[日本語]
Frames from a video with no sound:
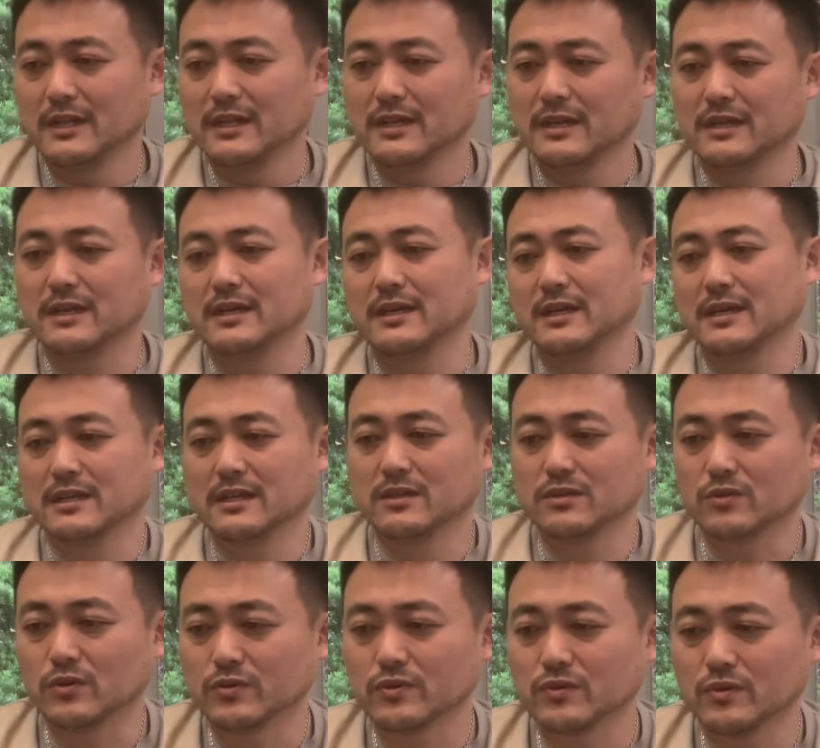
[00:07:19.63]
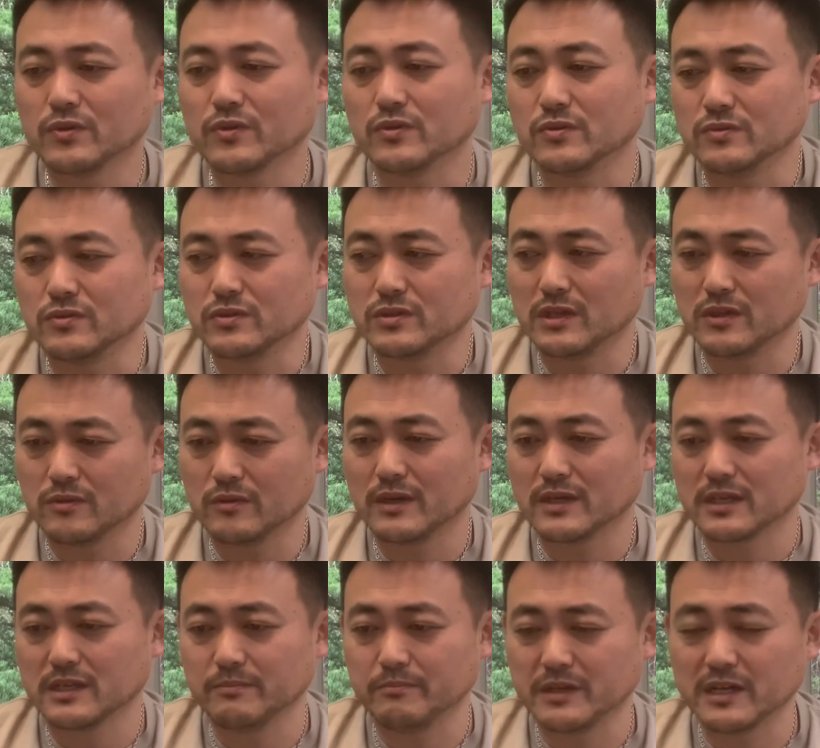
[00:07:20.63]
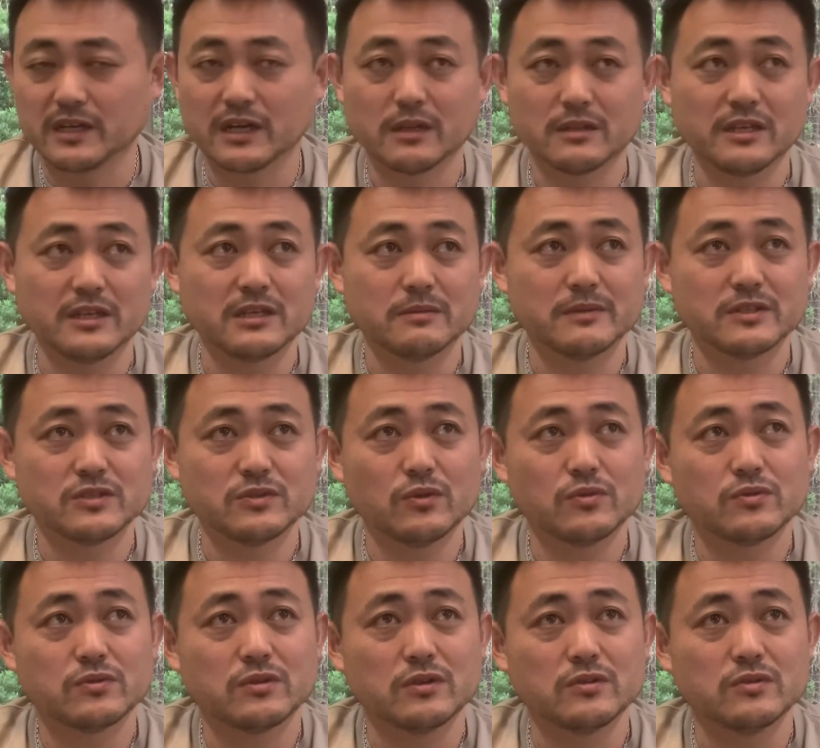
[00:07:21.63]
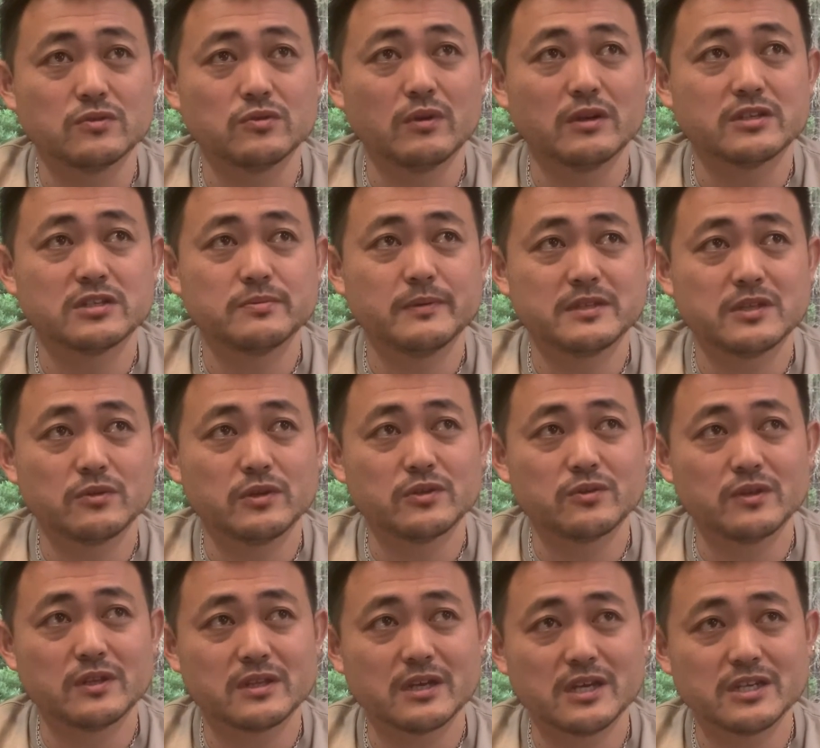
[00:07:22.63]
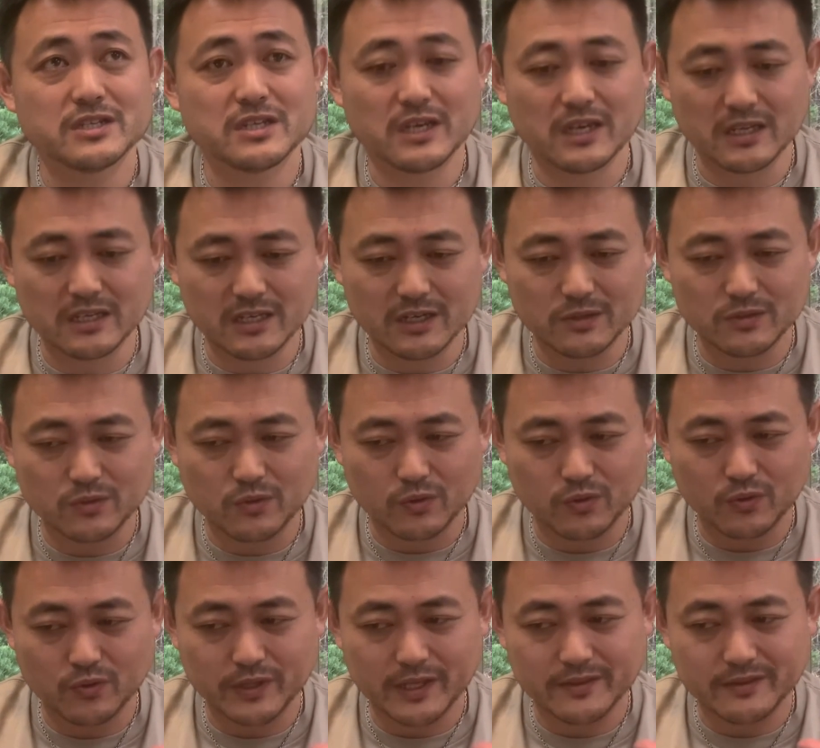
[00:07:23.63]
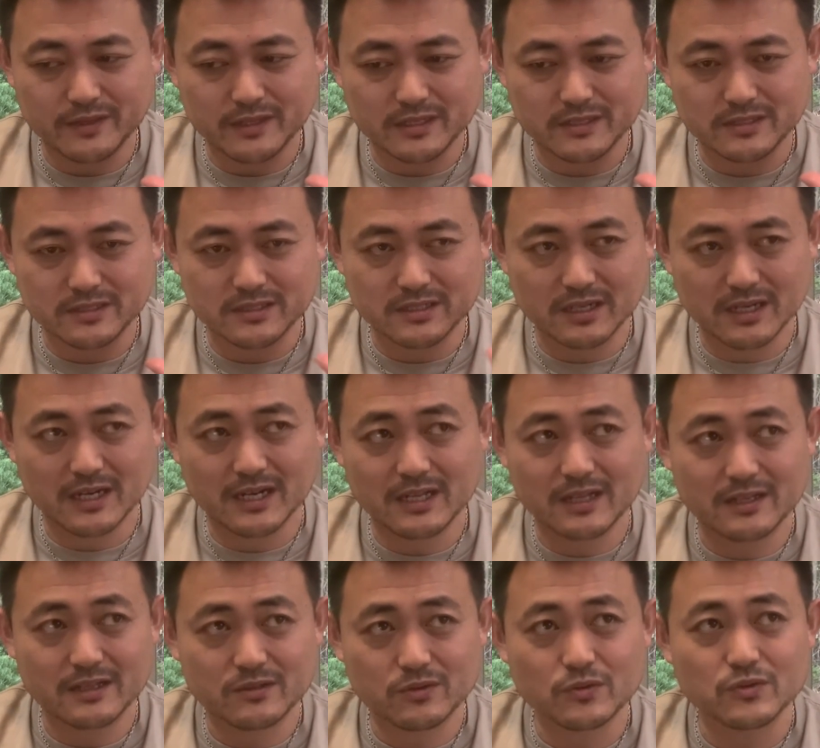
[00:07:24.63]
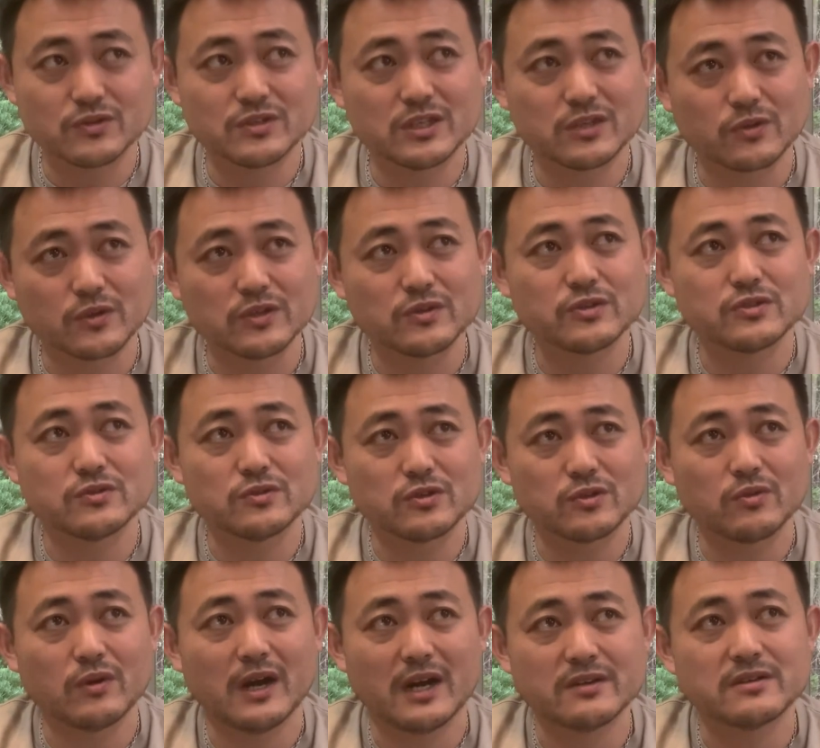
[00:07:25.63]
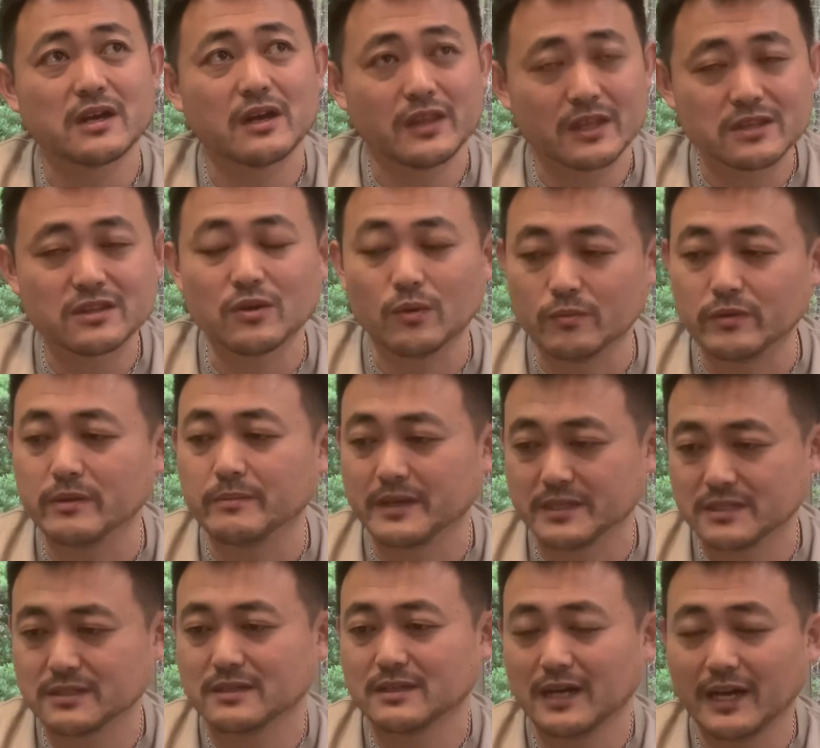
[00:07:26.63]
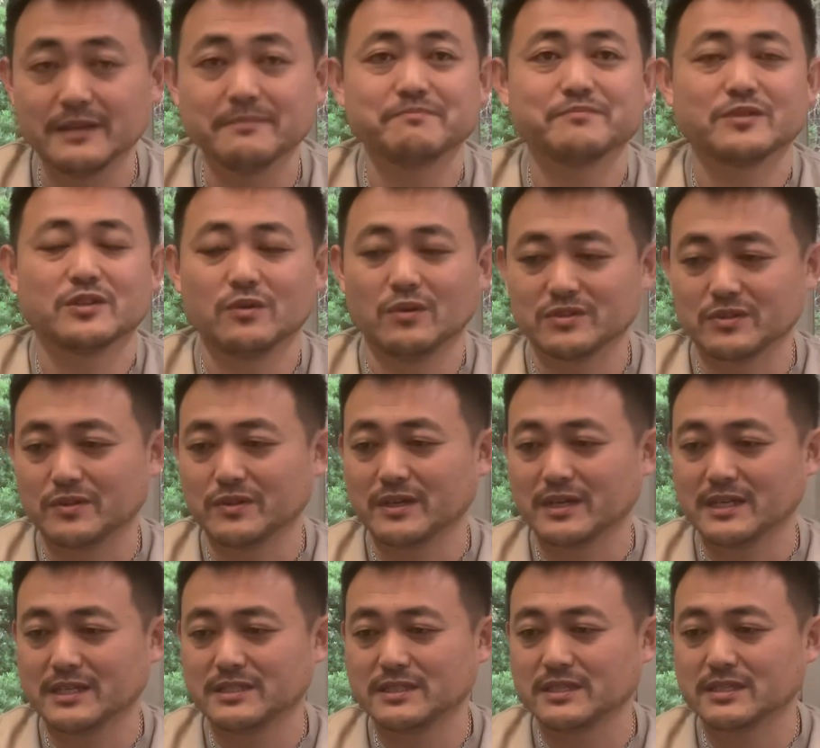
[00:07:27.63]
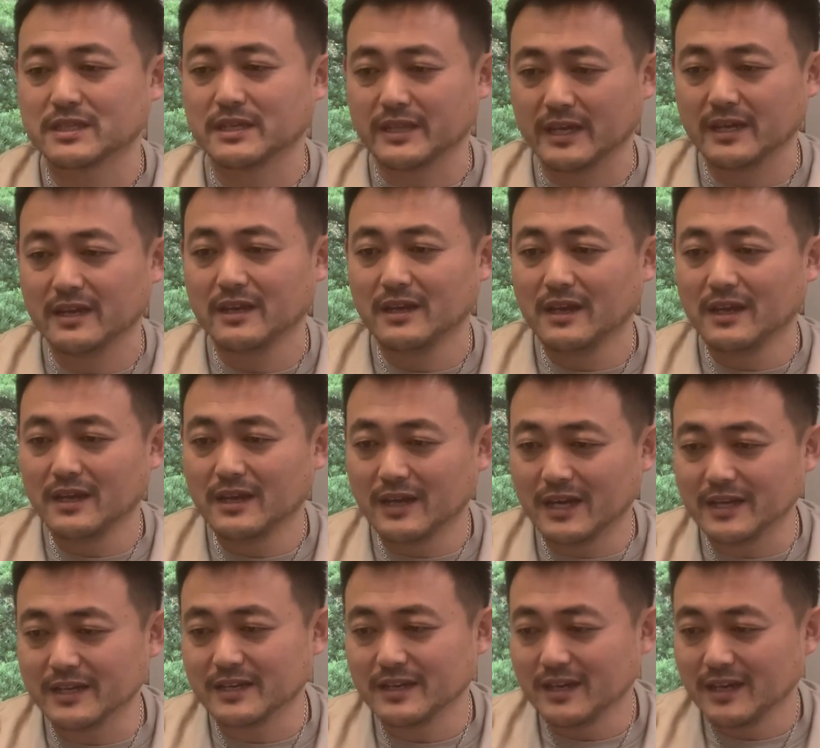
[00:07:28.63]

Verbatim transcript: えー、どんどんどんどん運転というのは磨かれていきますよっていうのは全ての人に対して言えることなんですが、特にり年の人はあるかなって思います。はい。今日はそんな感じですかね。はい。